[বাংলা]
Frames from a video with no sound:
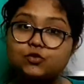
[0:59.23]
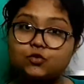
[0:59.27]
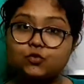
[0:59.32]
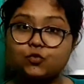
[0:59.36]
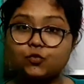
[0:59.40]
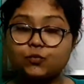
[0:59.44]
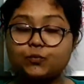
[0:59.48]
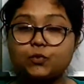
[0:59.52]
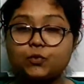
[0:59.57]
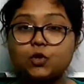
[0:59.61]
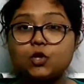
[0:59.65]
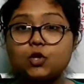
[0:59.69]

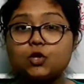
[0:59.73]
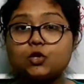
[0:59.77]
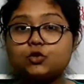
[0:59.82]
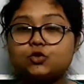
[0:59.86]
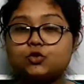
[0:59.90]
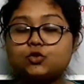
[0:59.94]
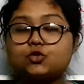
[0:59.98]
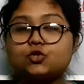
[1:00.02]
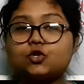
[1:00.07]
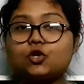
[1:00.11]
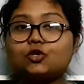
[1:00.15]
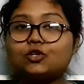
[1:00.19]
স্লোপ
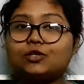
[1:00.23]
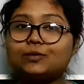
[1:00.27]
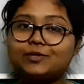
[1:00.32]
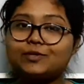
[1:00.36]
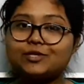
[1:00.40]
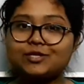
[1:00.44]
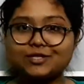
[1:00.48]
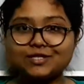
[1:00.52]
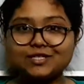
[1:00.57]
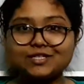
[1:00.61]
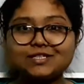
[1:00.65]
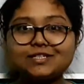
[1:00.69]
চলো
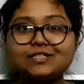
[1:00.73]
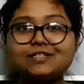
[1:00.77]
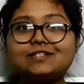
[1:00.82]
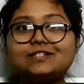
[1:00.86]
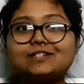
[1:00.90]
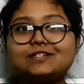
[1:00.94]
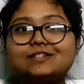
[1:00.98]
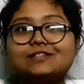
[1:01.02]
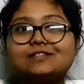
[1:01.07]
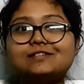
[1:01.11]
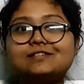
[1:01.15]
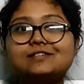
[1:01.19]
এবার এটা নিয়ে
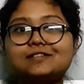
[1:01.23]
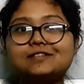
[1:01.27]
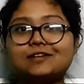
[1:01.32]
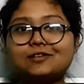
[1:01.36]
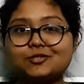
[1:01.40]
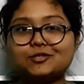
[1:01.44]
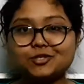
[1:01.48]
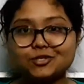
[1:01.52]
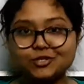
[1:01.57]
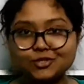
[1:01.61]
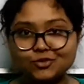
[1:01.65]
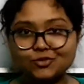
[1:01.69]
ডিটেল
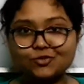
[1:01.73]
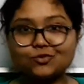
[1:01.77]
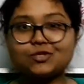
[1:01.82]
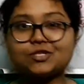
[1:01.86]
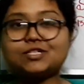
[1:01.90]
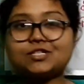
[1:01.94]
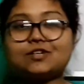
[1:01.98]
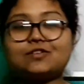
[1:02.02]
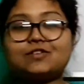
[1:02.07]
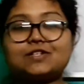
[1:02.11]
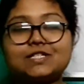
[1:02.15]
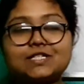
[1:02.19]
ডিসকাশনে
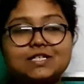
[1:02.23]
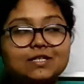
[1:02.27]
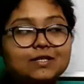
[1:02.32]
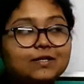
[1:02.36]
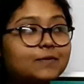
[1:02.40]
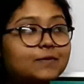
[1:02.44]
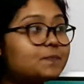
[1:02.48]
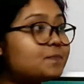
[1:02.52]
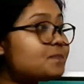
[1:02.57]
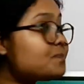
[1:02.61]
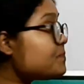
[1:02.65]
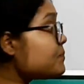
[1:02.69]
চলে যাওয়া যাক
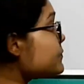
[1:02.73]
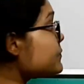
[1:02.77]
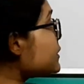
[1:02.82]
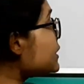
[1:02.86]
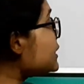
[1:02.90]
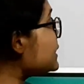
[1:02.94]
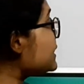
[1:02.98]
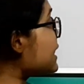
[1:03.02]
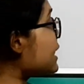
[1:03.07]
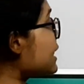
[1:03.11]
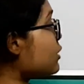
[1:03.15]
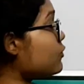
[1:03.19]

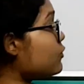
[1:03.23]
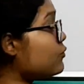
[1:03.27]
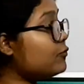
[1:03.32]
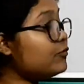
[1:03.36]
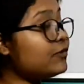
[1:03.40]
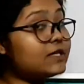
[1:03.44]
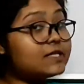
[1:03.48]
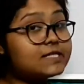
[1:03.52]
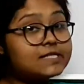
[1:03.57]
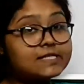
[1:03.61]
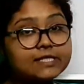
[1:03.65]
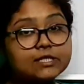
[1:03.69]
দেখো
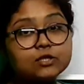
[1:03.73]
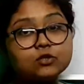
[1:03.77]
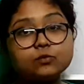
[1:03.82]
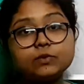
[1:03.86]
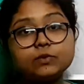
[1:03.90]
ফার্স্টেই